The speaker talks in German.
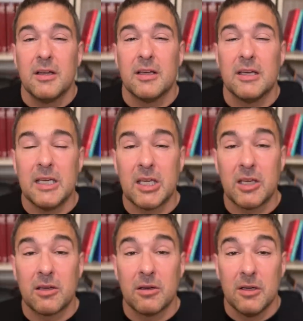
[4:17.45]

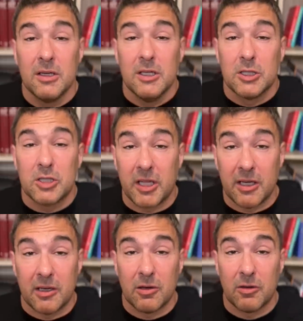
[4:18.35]
Ich
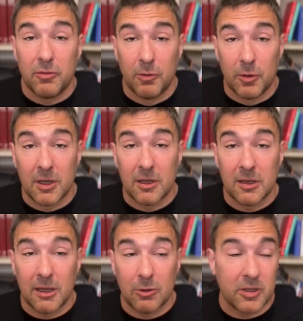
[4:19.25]
stehe vor
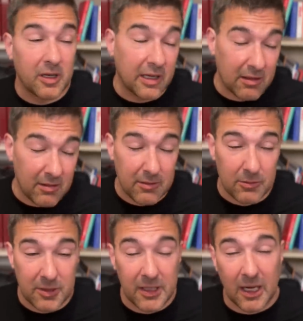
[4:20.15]
lauter Rätseln
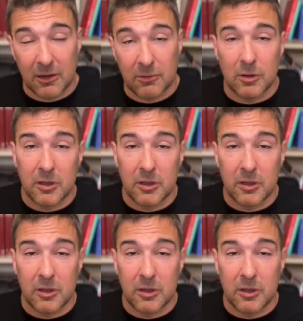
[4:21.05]
und die Antworten,